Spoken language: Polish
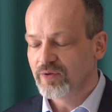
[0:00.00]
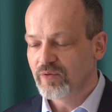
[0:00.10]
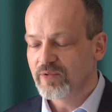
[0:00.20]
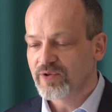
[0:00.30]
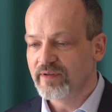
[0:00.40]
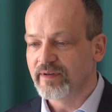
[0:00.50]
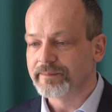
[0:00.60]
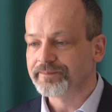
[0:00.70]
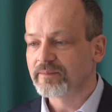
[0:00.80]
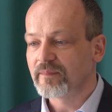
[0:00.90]
to umożliwia
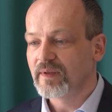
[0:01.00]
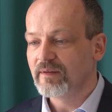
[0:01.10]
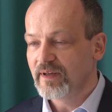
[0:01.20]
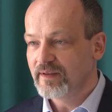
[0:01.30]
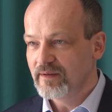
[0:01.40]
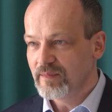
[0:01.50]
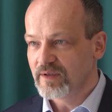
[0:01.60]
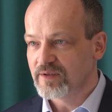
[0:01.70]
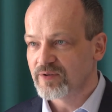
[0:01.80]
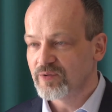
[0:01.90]
w jednym
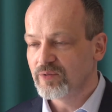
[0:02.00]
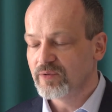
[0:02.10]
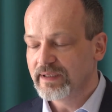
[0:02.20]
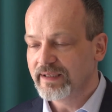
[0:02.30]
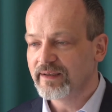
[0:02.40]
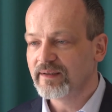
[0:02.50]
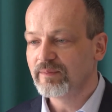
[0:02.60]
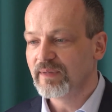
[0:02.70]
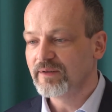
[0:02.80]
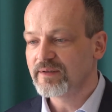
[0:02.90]
miejscu klient
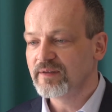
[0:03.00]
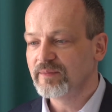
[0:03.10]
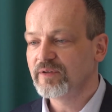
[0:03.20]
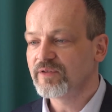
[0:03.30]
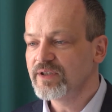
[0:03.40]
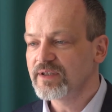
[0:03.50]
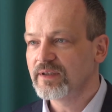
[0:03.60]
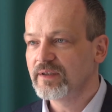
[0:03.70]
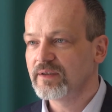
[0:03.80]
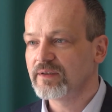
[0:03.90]
ma dostęp do
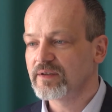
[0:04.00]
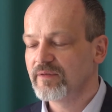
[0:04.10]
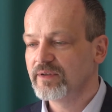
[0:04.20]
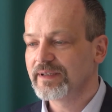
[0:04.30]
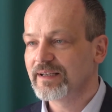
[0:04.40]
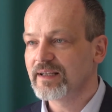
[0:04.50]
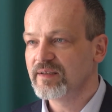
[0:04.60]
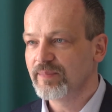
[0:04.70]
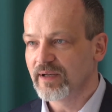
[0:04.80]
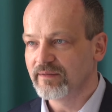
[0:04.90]
wszystkich swoich
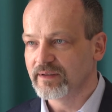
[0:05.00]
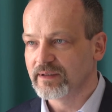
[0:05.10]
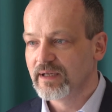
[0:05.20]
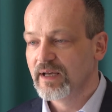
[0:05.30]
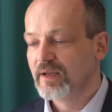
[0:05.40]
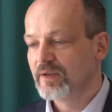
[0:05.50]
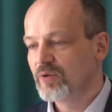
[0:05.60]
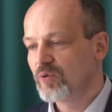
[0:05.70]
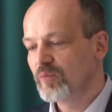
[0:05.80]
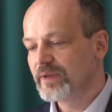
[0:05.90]
relacji prawnych.
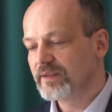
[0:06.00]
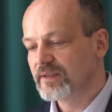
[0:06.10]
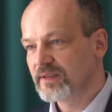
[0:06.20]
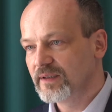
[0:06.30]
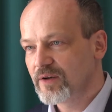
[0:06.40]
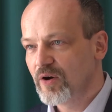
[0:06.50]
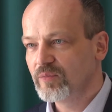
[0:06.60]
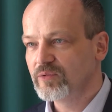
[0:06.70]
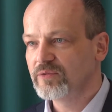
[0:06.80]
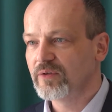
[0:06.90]
Dokumenty z
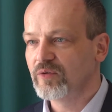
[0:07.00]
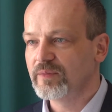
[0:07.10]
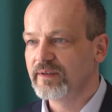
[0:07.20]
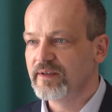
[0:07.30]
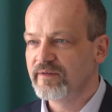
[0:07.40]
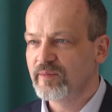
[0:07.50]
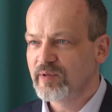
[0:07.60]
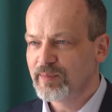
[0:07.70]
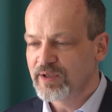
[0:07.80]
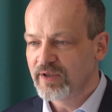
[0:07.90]
telekomu, dokumenty z firmy
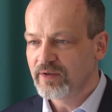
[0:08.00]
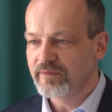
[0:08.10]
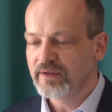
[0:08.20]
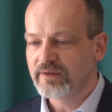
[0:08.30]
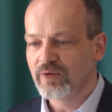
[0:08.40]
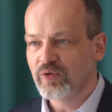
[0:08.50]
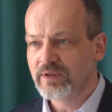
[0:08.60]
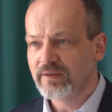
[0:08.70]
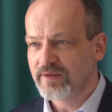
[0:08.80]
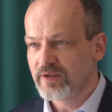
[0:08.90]
ubezpieczeniowej,
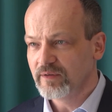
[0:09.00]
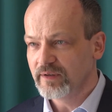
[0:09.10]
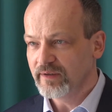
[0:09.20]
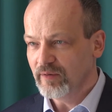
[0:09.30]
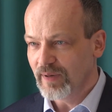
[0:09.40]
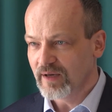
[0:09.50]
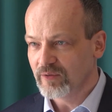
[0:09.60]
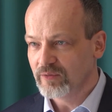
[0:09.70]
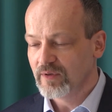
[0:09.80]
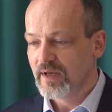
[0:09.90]
dokumenty z dowolnego
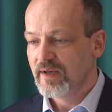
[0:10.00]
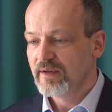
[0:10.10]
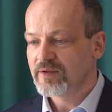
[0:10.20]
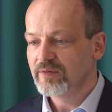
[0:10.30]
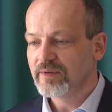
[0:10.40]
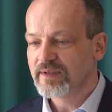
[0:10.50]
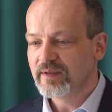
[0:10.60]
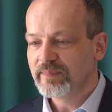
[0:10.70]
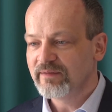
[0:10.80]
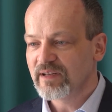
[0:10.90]
banku są
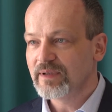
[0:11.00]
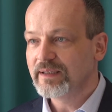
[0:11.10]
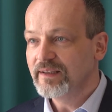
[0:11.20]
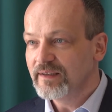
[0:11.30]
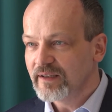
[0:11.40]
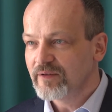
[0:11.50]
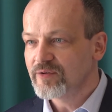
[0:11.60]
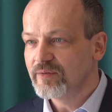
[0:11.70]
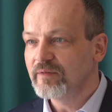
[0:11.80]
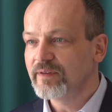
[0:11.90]
dostępne w ramach jednego
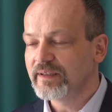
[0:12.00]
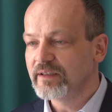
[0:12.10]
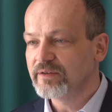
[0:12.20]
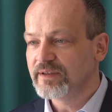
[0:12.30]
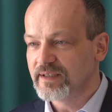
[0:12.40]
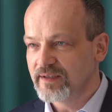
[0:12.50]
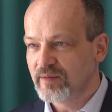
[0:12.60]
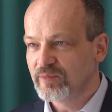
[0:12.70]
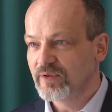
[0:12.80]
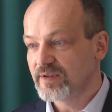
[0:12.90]
zunifikowanego
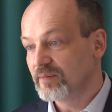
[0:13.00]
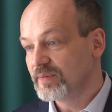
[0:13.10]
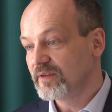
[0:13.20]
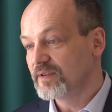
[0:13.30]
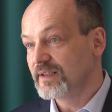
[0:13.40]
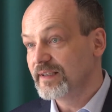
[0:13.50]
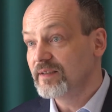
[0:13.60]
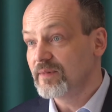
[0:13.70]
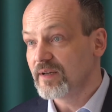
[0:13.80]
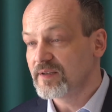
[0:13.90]
systemu, dostępnego za
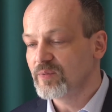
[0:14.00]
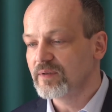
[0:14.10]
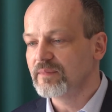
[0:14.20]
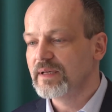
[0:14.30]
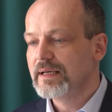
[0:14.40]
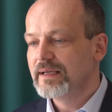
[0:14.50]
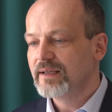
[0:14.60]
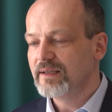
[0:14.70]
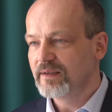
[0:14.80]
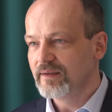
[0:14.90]
jednym hasłem,
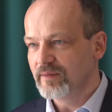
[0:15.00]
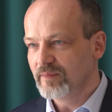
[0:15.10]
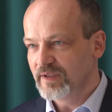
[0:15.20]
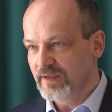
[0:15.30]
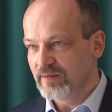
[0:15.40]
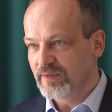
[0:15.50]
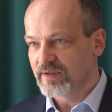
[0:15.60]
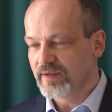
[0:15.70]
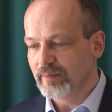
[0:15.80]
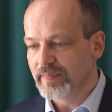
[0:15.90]
jednym, jednym
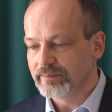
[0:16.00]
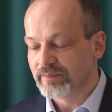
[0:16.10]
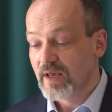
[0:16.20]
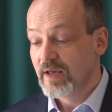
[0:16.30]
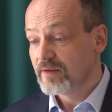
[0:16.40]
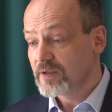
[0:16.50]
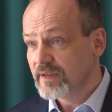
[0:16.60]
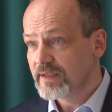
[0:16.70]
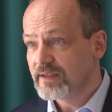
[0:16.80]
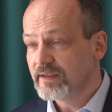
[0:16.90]
dostępem. Co
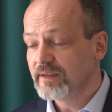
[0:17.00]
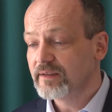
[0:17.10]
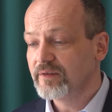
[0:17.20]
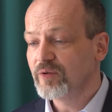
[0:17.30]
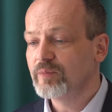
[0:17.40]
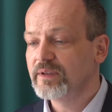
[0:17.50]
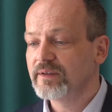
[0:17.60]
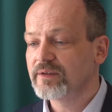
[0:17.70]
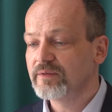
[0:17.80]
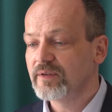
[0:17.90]
więcej, te
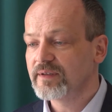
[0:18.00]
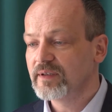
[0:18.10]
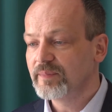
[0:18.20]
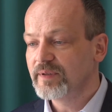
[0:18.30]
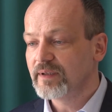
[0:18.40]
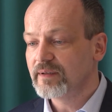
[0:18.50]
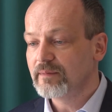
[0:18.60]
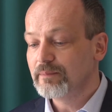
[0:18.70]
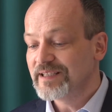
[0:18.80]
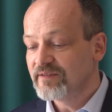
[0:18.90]
dokumenty są dostępne
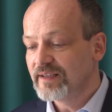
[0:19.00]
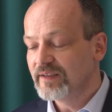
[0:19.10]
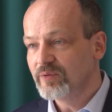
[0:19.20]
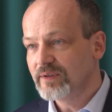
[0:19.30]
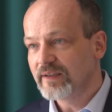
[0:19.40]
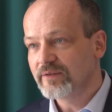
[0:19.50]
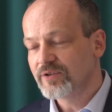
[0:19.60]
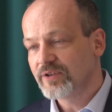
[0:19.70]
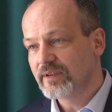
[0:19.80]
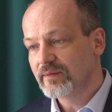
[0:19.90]
bez względu na to,
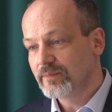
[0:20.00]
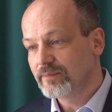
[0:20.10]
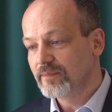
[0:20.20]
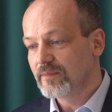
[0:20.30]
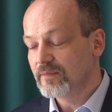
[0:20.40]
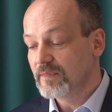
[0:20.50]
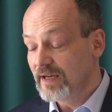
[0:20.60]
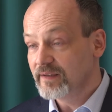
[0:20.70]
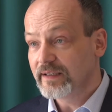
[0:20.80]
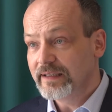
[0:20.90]
czy
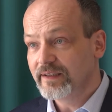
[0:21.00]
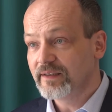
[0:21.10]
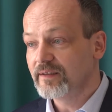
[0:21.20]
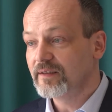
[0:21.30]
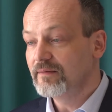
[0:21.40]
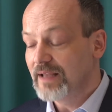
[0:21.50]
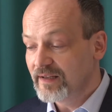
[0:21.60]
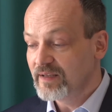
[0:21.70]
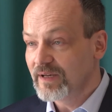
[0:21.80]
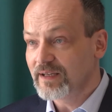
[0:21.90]
dany klient
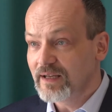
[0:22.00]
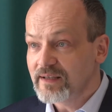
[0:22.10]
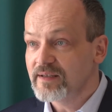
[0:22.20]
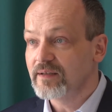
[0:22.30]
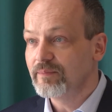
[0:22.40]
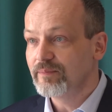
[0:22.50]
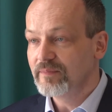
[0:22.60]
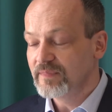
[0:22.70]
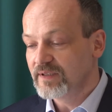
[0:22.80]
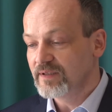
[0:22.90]
dalej ma relacje
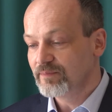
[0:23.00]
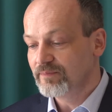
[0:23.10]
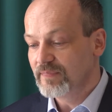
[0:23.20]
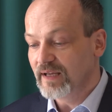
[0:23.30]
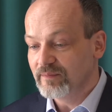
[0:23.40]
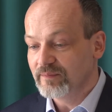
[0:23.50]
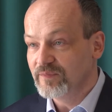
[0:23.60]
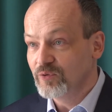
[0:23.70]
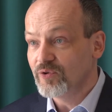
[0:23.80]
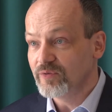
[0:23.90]
z danym
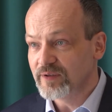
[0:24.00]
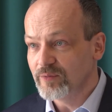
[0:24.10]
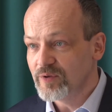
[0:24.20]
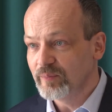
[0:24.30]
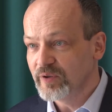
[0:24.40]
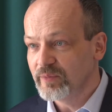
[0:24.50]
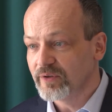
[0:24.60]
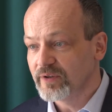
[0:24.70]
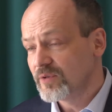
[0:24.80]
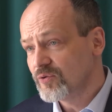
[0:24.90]
dużą instytucją,
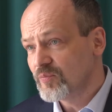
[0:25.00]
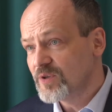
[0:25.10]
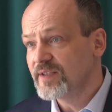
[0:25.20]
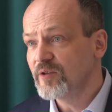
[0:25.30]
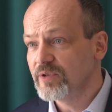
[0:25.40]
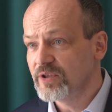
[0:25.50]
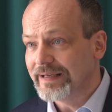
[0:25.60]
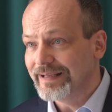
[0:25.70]
podmiotem, czy już przestał być ich